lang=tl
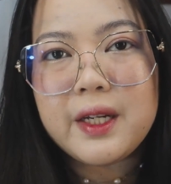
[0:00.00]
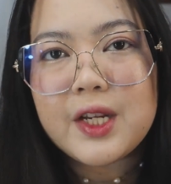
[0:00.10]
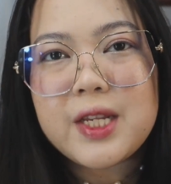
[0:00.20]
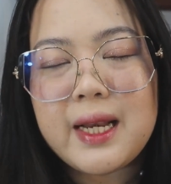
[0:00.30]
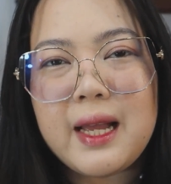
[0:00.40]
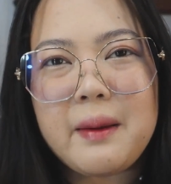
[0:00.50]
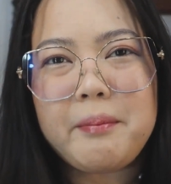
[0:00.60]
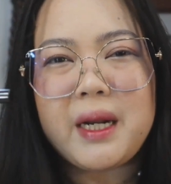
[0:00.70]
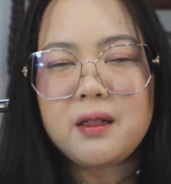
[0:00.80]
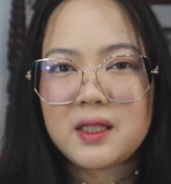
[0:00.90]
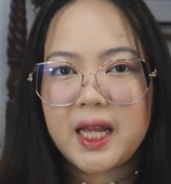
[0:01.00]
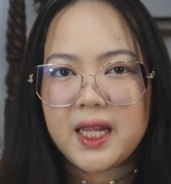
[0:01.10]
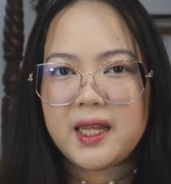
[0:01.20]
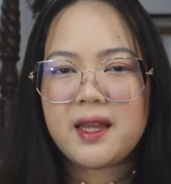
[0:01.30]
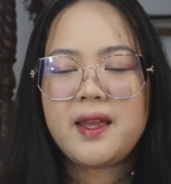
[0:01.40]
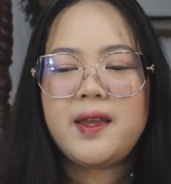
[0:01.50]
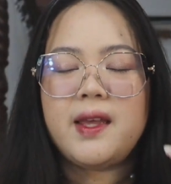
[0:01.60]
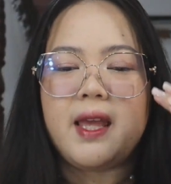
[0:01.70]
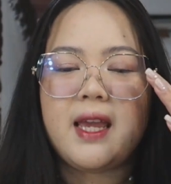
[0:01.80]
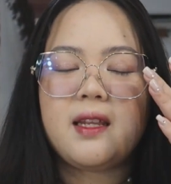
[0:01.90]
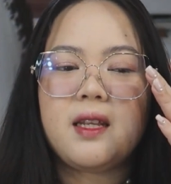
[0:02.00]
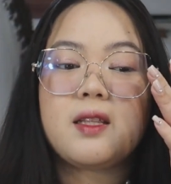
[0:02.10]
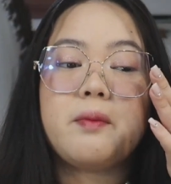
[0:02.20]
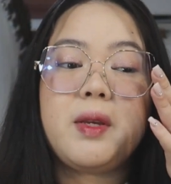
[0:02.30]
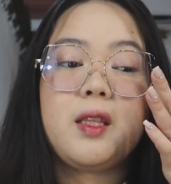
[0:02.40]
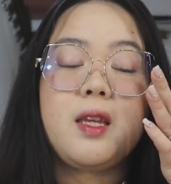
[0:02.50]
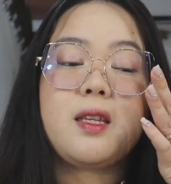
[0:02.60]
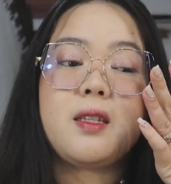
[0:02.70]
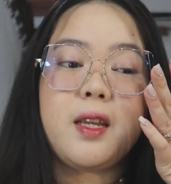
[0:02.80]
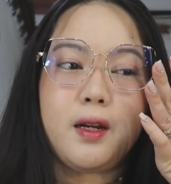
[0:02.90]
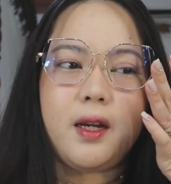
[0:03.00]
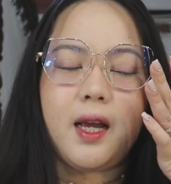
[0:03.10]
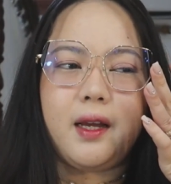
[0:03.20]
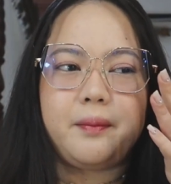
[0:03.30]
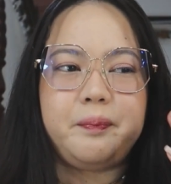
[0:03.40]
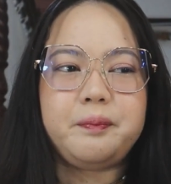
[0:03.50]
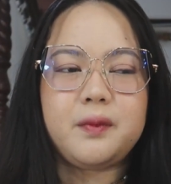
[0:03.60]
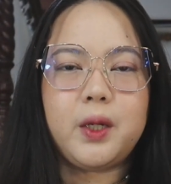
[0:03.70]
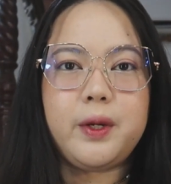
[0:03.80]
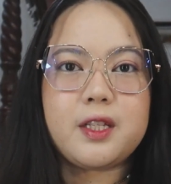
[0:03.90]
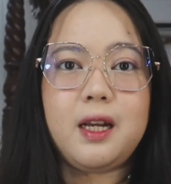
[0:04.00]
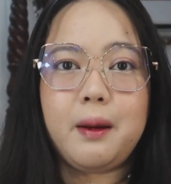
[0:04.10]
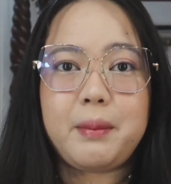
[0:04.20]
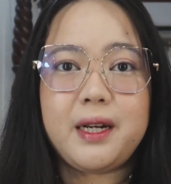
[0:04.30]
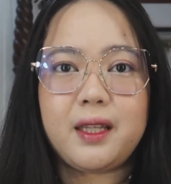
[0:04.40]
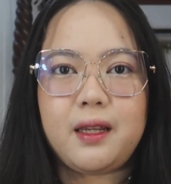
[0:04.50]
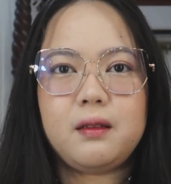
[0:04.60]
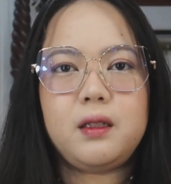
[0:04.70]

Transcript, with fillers: hindi sila pantay and it's a bit easier na gawin silang pantay.